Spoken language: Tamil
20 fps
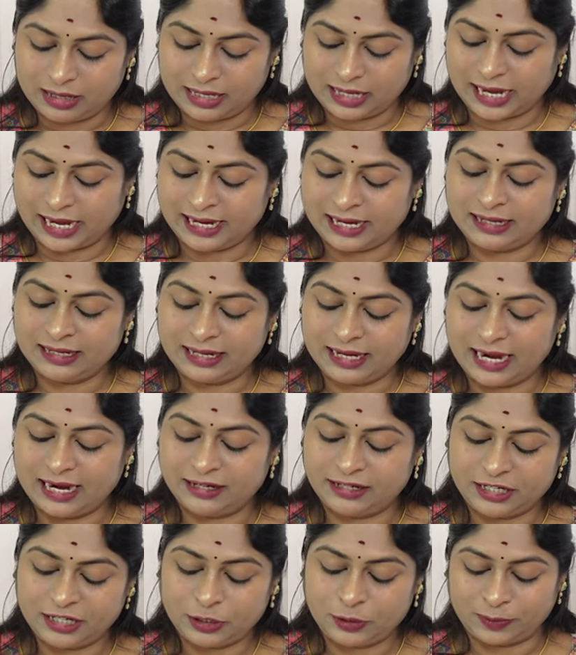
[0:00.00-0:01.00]
நைன்
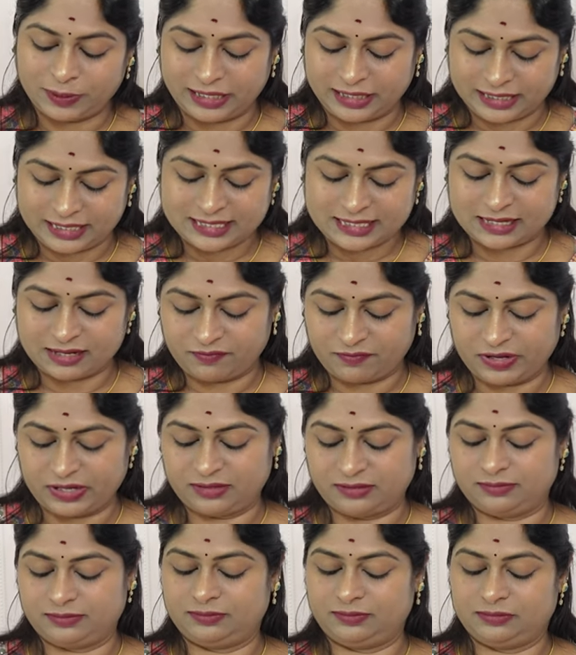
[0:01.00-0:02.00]
எயிட்டீன் டுவெண்ட்டி செவன்
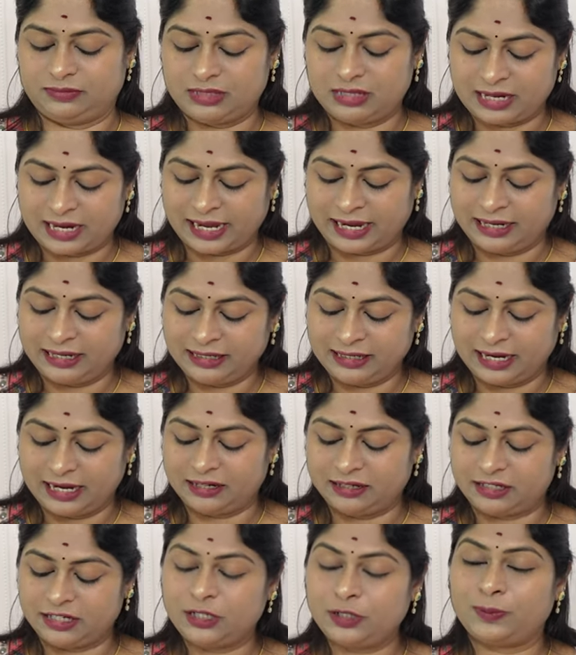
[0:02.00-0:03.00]
நைன்
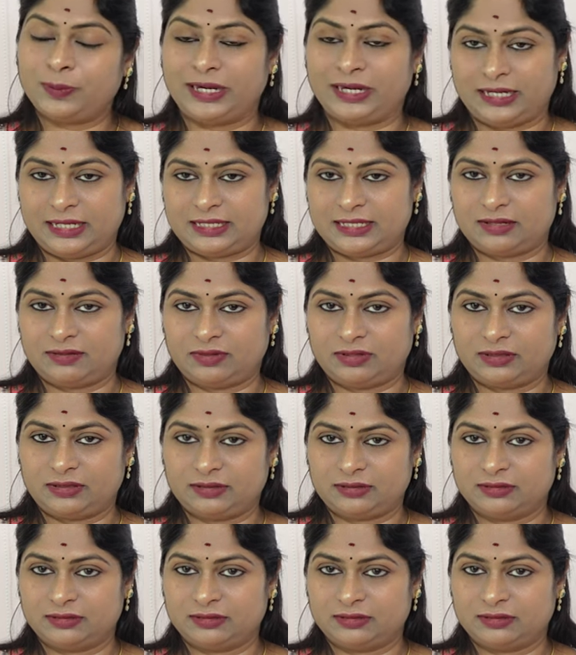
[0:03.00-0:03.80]
எயிட்டீன் டுவெண்ட்டி செவன்